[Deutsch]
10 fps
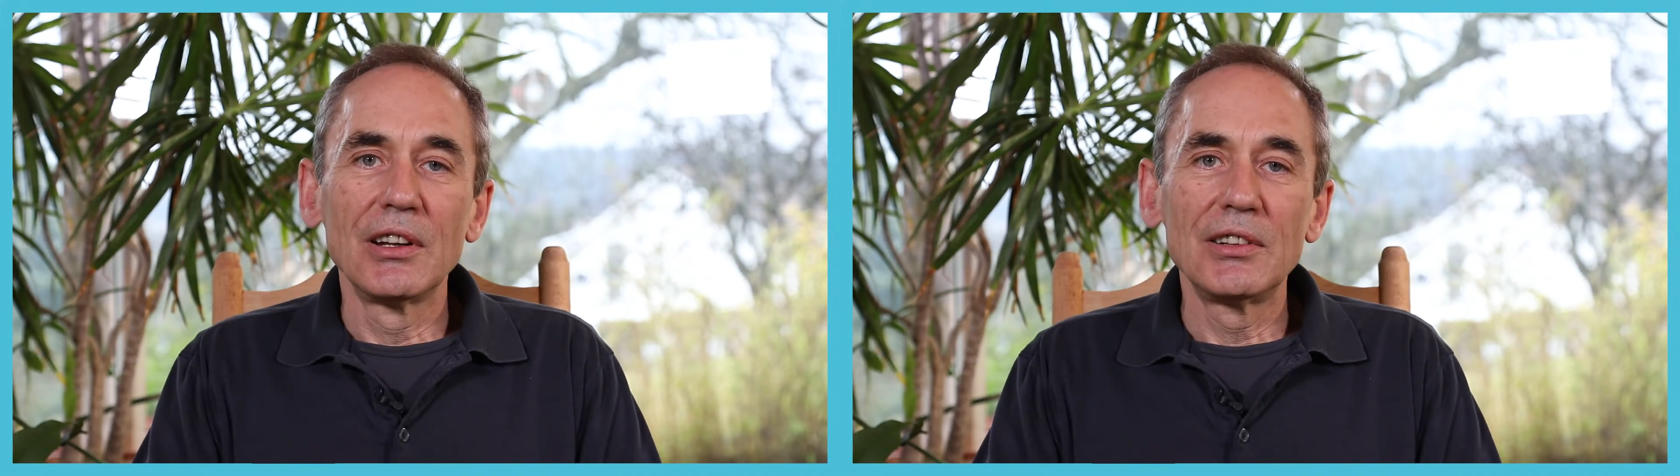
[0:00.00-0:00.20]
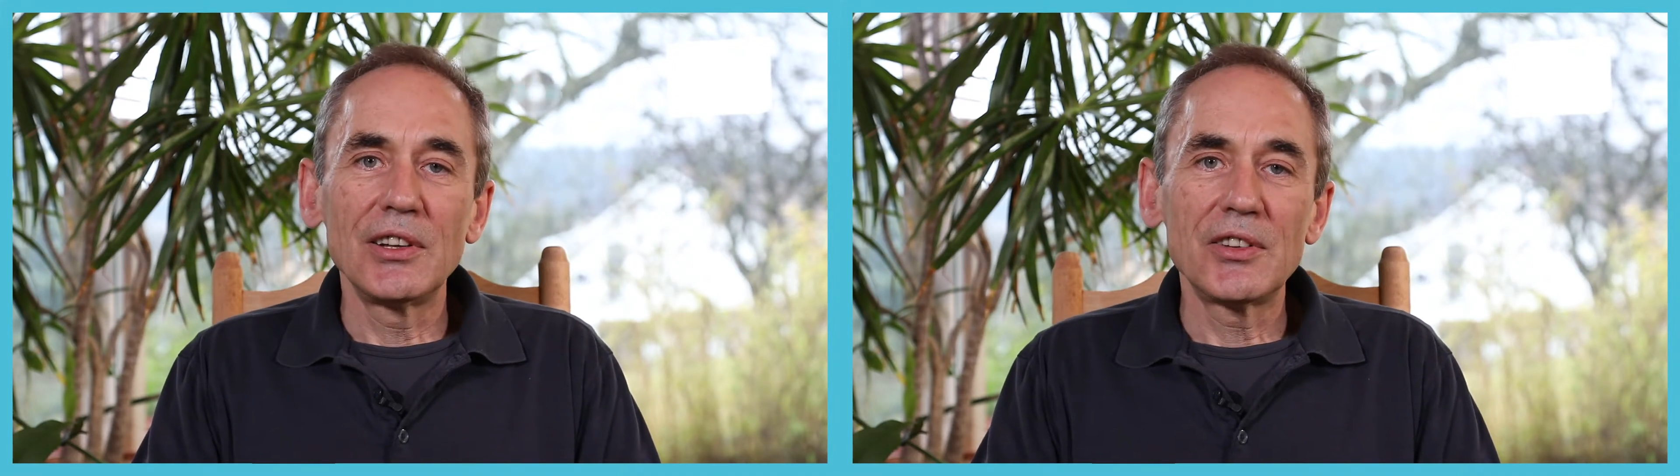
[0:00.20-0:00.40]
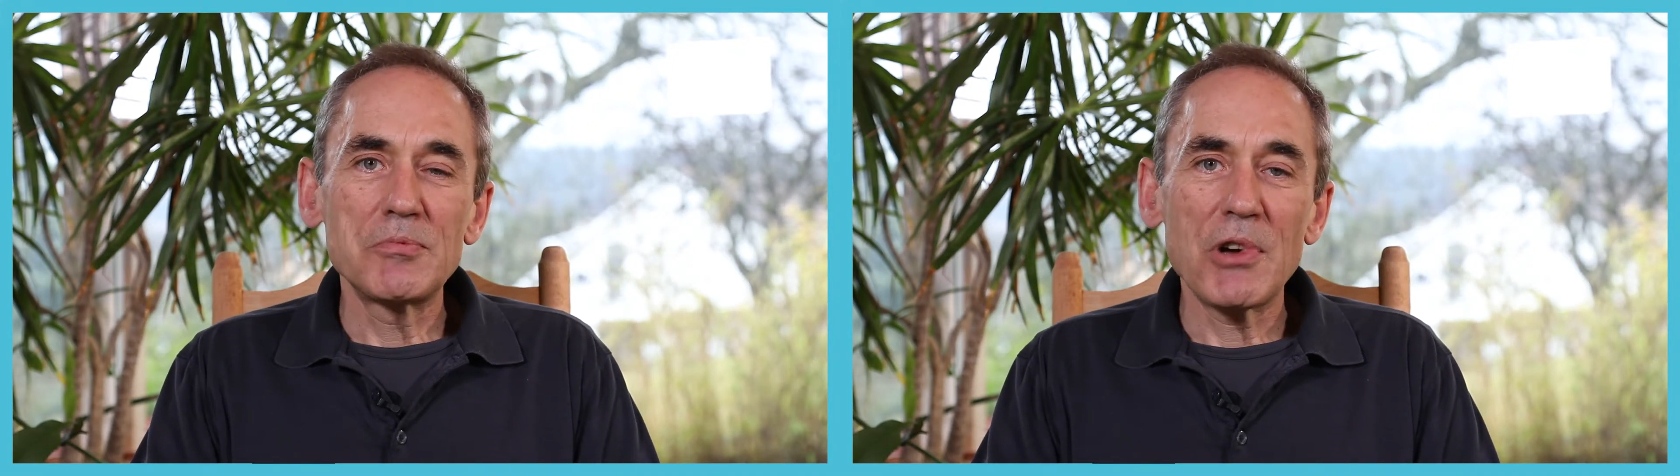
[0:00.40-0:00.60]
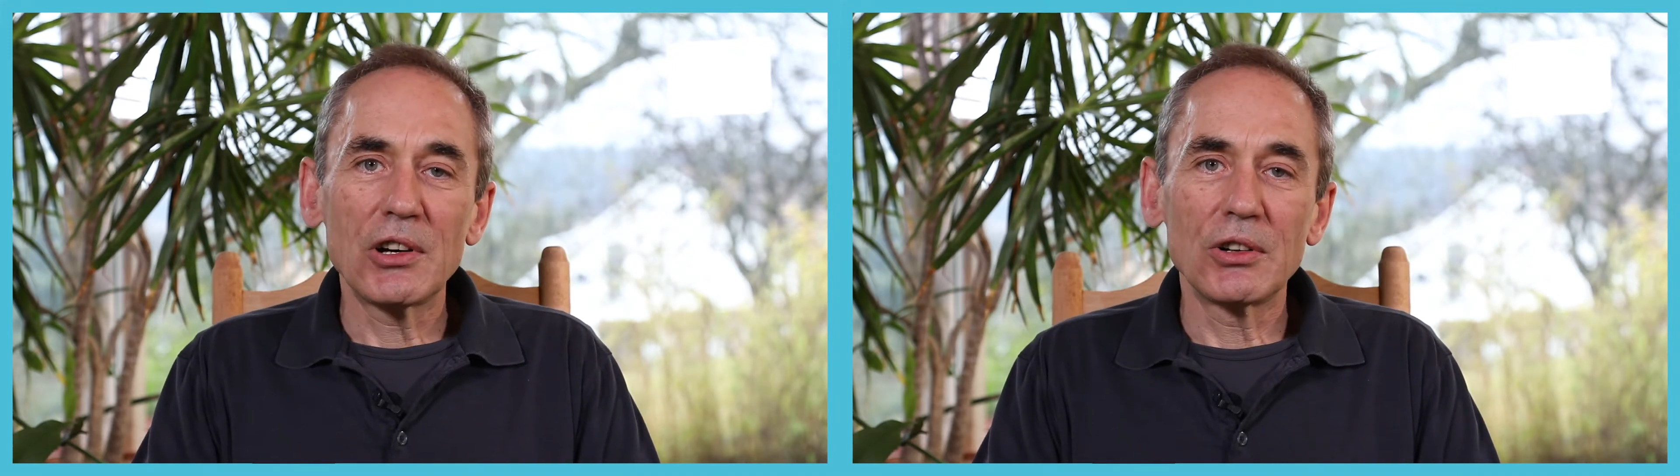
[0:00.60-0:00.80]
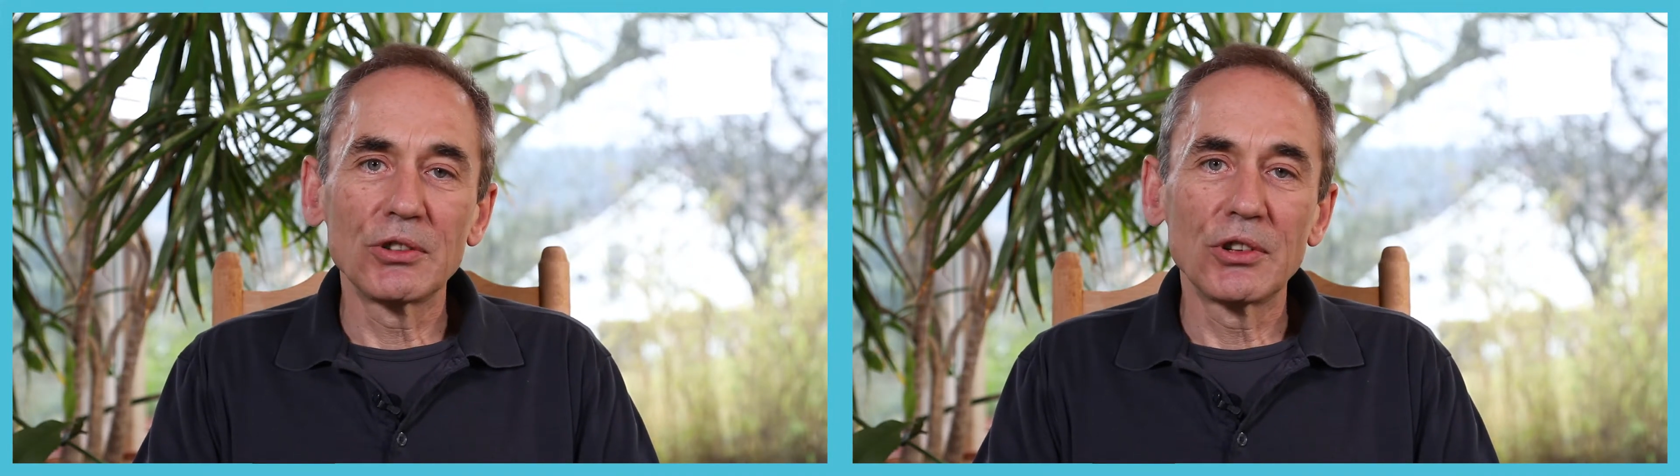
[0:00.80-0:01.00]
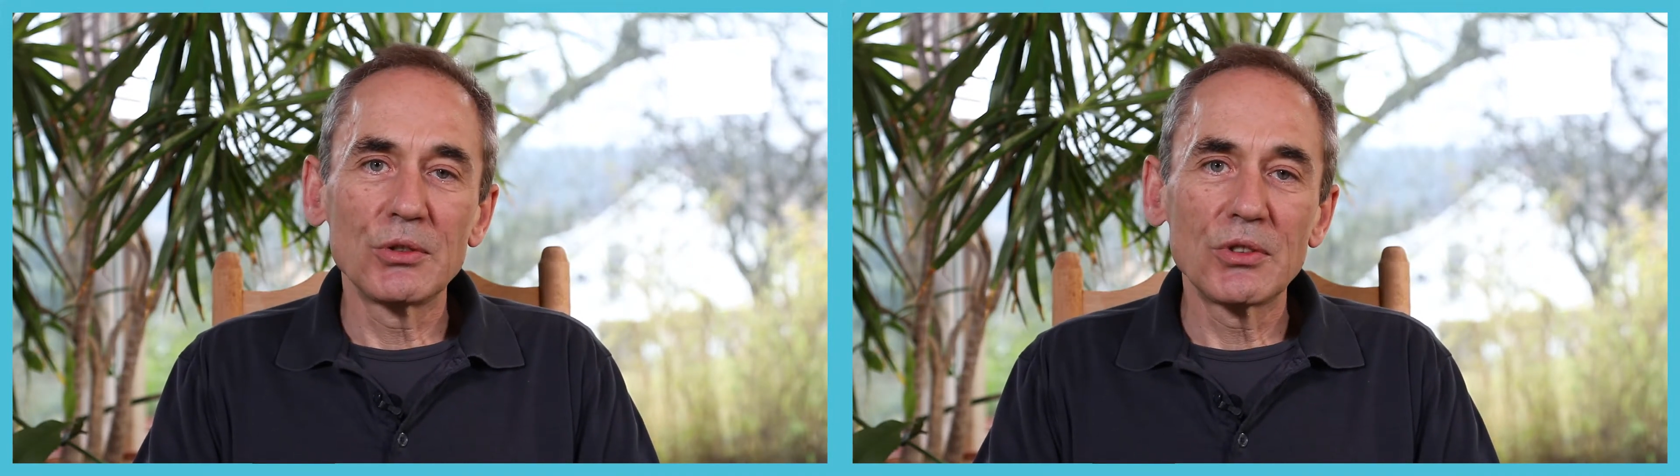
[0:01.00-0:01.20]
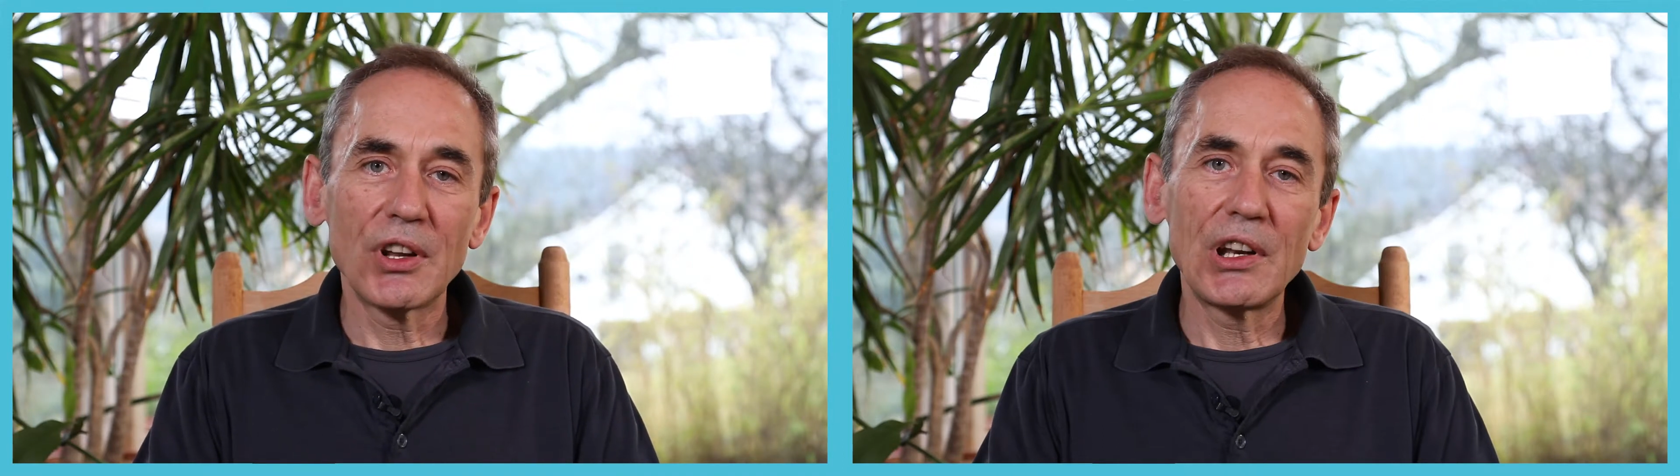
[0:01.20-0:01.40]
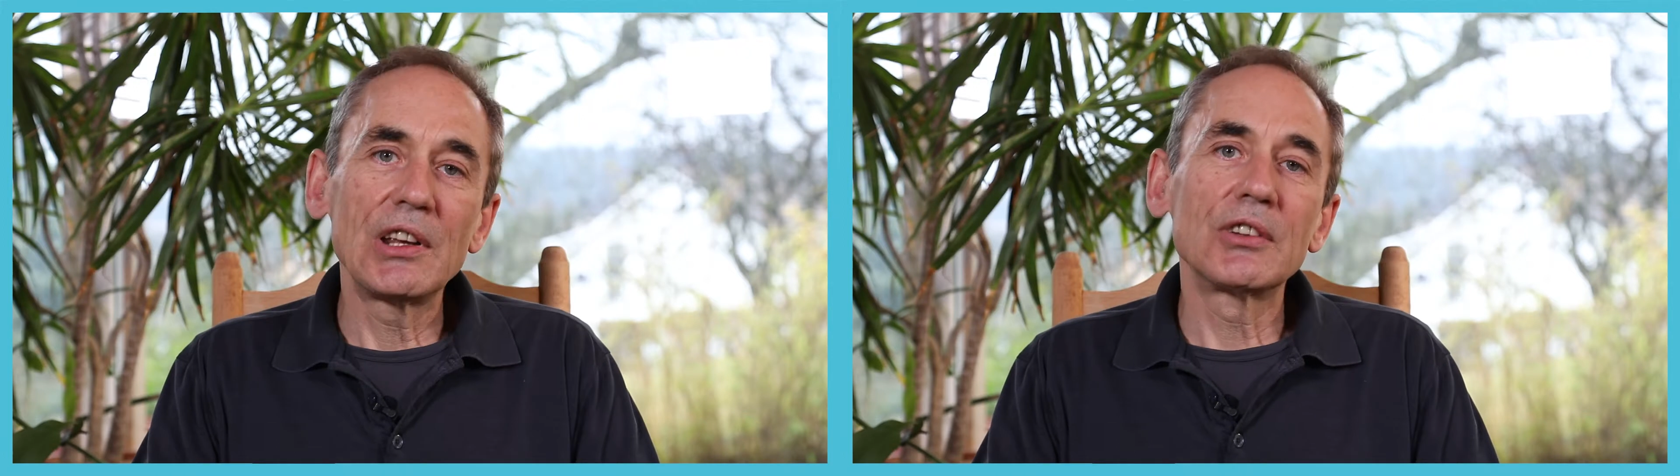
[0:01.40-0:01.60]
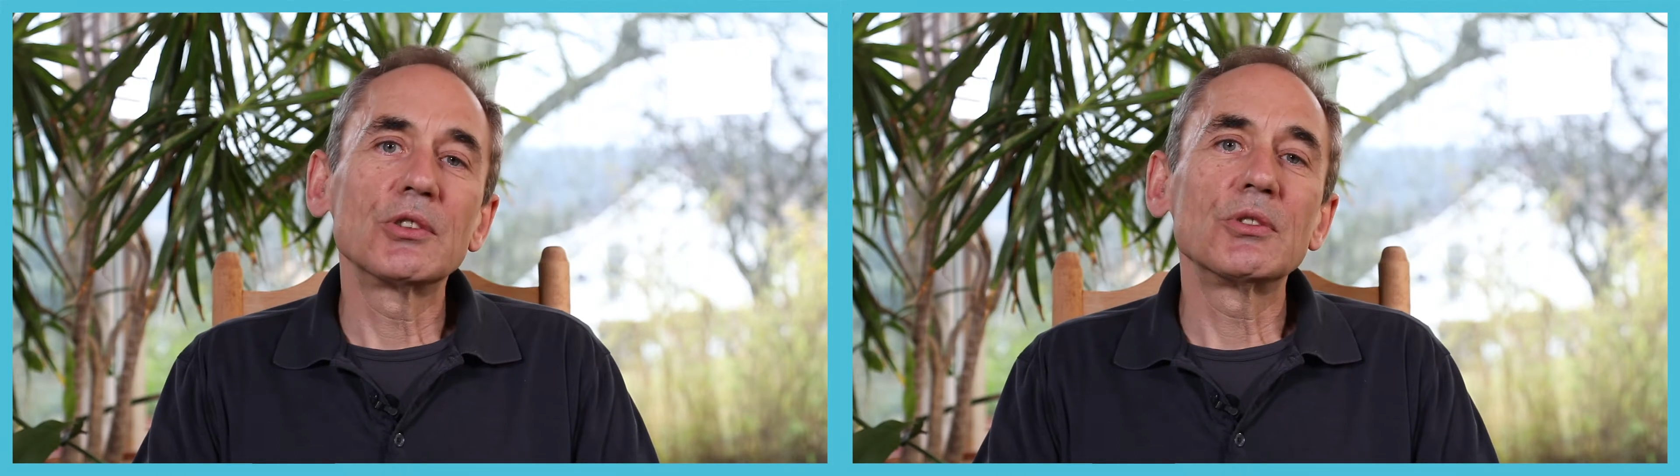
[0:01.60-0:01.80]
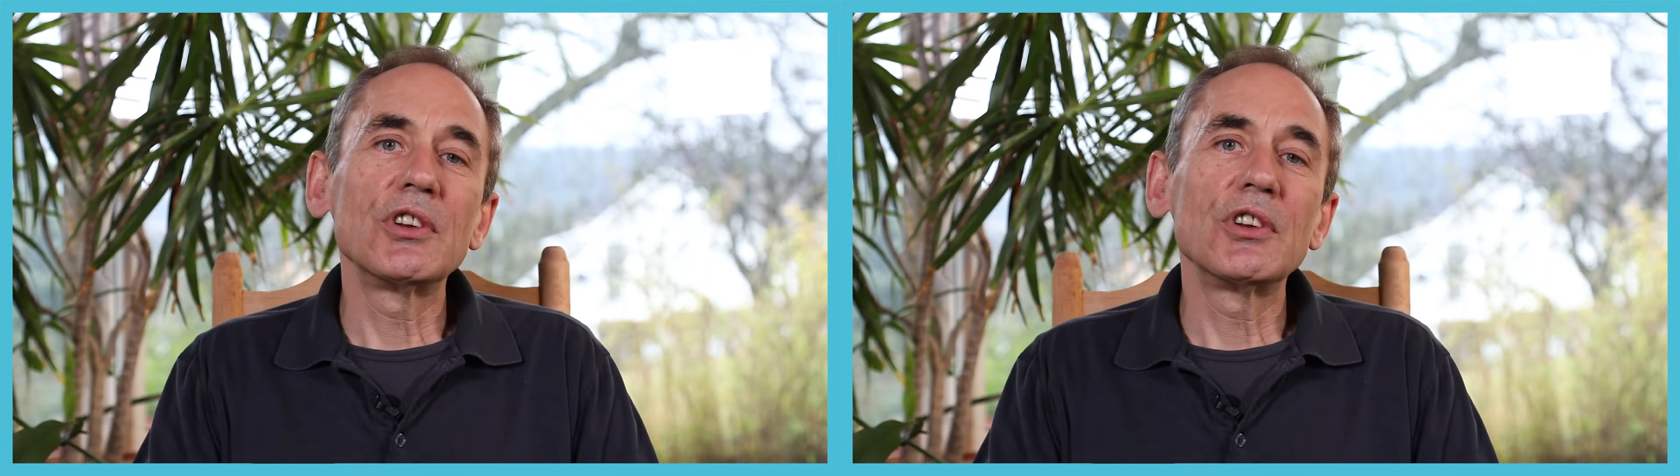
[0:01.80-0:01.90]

diese Behandlung kriegt und